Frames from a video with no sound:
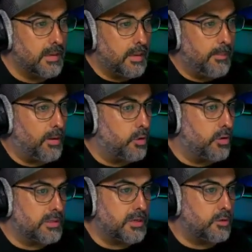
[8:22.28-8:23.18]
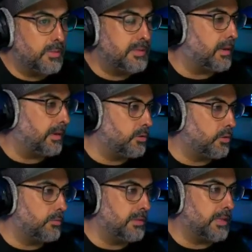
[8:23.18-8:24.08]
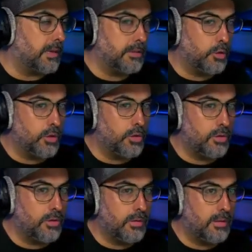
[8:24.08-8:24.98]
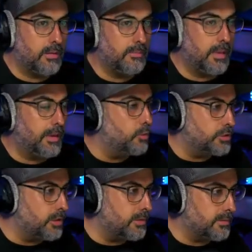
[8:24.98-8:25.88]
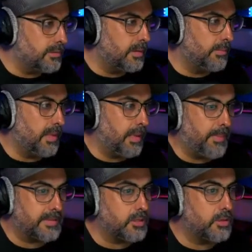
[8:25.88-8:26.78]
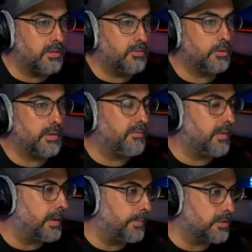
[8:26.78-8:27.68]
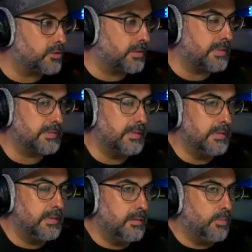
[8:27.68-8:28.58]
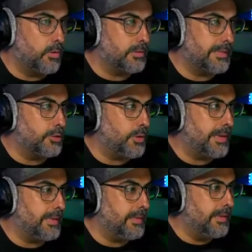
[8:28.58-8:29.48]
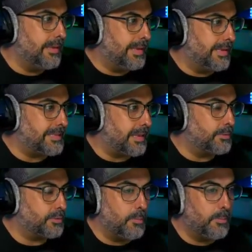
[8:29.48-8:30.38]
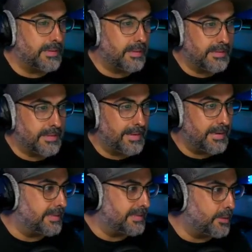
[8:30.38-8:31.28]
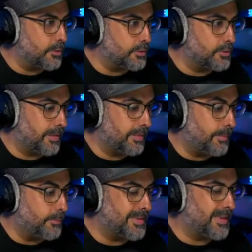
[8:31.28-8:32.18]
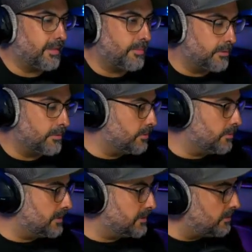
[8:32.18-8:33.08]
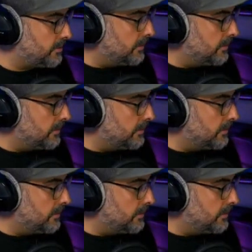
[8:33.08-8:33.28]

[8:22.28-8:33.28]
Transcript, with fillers: pero yo ese no es mi territorio, mi territorio y mi ilusión y mi pasión es fotografiar a personas. Por lo tanto, ahí estábamos completamente maniatados, ¿no? Decíamos, ¿qué hacemos, no? Con esto.